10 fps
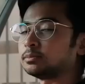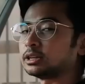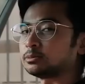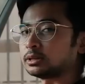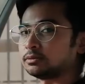
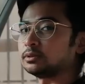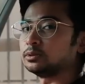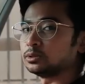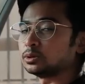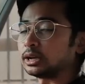memang spesifik
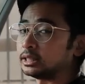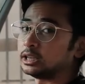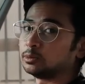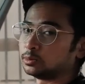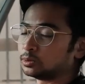untuk
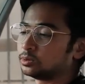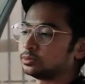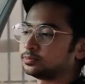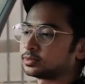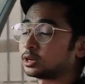E30
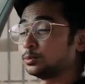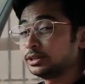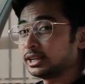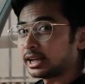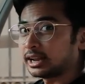
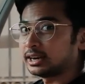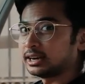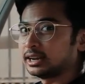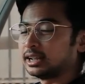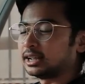kemudian
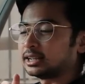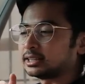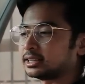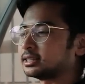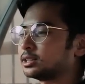
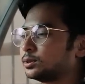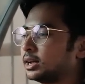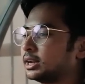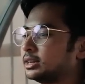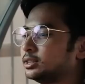salah satu
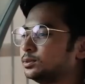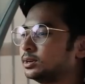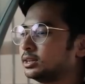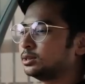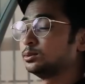hal ini
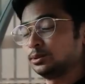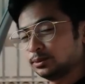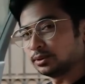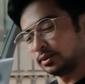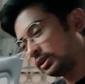juga yang
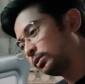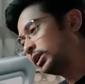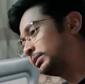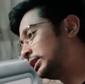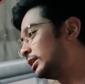lucu yang gue
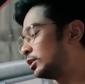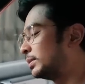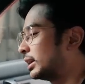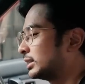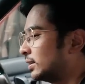dapetin dari
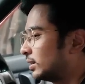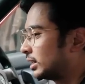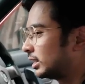rumah katalog